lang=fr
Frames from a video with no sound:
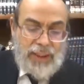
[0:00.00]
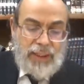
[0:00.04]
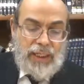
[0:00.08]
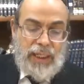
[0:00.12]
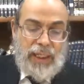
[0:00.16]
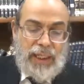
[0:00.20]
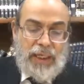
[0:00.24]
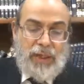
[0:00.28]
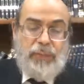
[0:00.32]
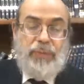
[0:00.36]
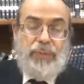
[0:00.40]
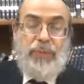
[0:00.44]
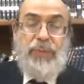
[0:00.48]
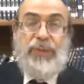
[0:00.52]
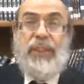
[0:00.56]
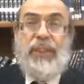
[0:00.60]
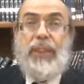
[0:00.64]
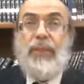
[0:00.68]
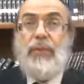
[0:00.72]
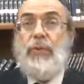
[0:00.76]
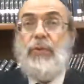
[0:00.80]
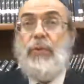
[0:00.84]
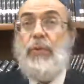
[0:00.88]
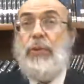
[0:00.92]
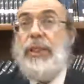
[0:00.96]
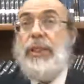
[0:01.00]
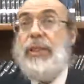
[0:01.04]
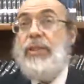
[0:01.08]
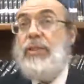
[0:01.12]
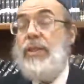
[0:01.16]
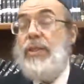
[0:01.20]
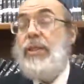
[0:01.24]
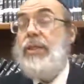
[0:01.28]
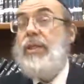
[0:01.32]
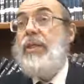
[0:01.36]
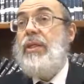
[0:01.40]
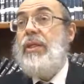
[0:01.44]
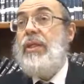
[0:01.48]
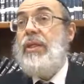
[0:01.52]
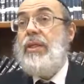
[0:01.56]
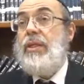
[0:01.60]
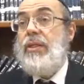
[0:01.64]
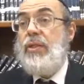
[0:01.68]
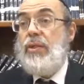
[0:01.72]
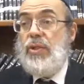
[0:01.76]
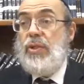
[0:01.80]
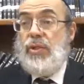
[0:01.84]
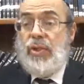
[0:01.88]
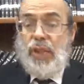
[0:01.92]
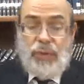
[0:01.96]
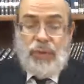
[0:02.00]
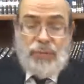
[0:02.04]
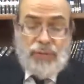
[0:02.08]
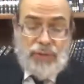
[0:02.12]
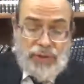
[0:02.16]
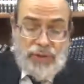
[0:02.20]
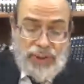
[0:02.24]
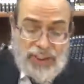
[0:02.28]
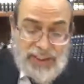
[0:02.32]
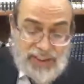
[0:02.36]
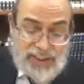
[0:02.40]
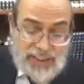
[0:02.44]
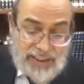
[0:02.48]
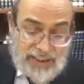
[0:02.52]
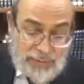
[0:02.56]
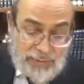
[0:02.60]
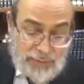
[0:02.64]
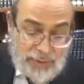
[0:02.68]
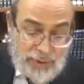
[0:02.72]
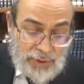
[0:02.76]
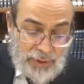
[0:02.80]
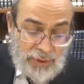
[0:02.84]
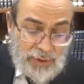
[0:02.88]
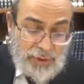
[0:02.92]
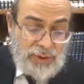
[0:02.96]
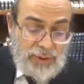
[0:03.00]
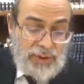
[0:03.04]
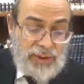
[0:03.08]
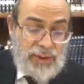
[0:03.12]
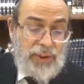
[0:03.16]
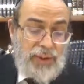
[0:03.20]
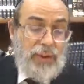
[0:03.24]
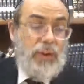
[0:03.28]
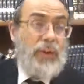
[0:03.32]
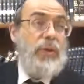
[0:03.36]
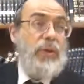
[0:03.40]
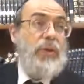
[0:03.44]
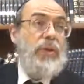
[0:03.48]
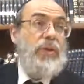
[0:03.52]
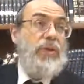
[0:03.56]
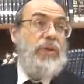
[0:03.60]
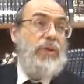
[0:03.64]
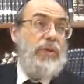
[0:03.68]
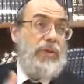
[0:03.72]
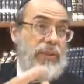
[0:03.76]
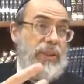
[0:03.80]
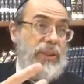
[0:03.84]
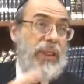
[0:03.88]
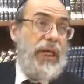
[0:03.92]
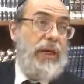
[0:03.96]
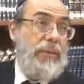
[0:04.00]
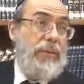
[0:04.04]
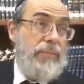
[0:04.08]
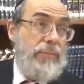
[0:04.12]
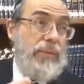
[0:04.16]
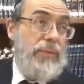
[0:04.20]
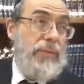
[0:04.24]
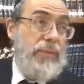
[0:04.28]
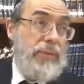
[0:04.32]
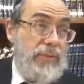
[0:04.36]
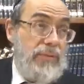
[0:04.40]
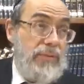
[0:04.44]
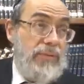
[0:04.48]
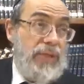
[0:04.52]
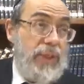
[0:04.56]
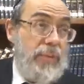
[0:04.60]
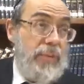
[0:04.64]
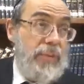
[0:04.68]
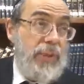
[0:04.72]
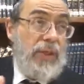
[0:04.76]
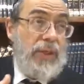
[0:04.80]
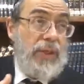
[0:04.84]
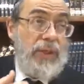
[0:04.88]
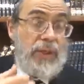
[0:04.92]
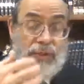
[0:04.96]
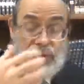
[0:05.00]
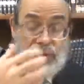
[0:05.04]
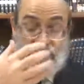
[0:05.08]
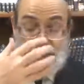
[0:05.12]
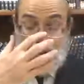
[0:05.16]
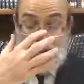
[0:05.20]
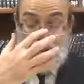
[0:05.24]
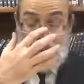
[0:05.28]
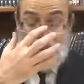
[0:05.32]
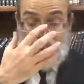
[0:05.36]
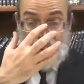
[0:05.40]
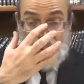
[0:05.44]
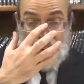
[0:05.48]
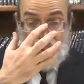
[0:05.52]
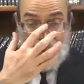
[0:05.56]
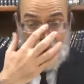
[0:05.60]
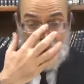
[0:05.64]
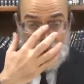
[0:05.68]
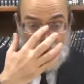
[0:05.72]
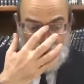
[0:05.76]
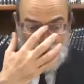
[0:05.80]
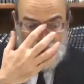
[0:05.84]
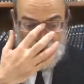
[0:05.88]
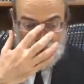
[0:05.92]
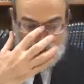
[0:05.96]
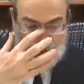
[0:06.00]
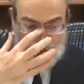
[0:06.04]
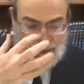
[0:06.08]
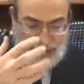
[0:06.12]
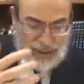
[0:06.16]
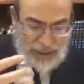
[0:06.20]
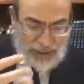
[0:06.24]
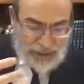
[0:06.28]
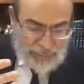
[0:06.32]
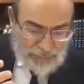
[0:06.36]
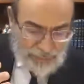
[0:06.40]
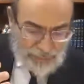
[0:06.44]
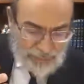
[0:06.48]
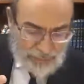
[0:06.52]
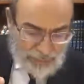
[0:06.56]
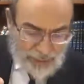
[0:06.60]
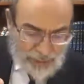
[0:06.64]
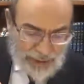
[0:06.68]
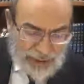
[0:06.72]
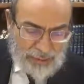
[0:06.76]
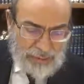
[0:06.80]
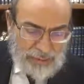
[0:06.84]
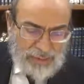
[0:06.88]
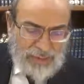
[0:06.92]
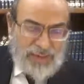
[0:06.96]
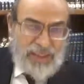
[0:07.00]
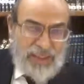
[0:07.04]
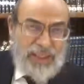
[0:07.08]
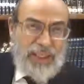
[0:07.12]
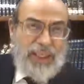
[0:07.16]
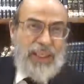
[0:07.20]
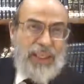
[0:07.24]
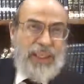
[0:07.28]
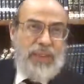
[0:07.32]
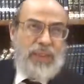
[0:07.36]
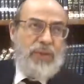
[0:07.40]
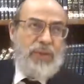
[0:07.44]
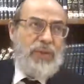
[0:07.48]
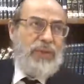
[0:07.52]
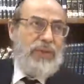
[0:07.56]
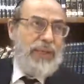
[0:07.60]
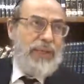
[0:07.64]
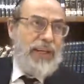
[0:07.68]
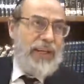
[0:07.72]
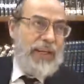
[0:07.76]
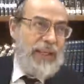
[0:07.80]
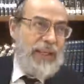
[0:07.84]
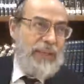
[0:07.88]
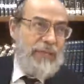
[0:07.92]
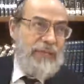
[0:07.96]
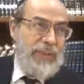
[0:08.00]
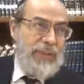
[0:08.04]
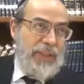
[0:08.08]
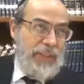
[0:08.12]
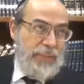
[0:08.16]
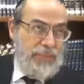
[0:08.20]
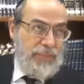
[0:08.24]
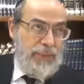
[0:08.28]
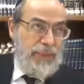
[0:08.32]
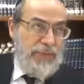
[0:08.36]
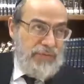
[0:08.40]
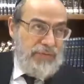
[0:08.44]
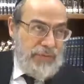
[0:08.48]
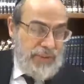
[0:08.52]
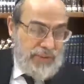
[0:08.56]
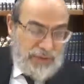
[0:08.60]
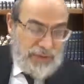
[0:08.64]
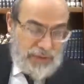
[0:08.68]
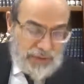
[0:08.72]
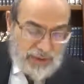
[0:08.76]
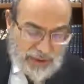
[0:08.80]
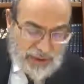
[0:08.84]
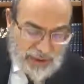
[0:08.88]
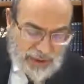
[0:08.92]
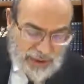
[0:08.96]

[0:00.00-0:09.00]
Alors peut-être que lui, il dit que seulement les animaux qui ont une âme vraiment, et donc, même s'ils sont tarifs, ils peuvent vivre.